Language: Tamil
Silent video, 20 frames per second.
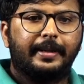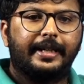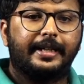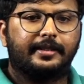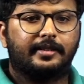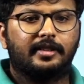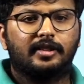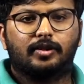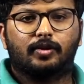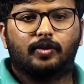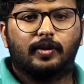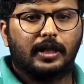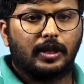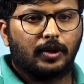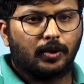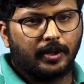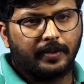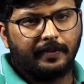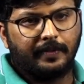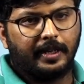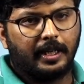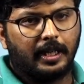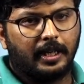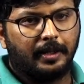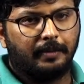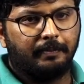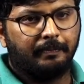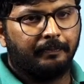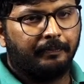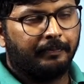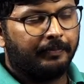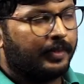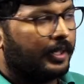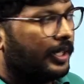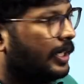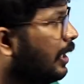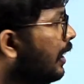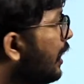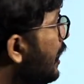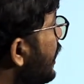பை எக்ஸ் ஸ்கொயரோட வேல்யூ
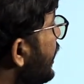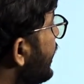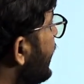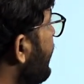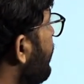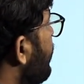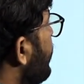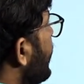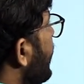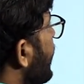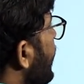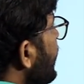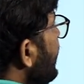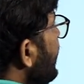இப்போ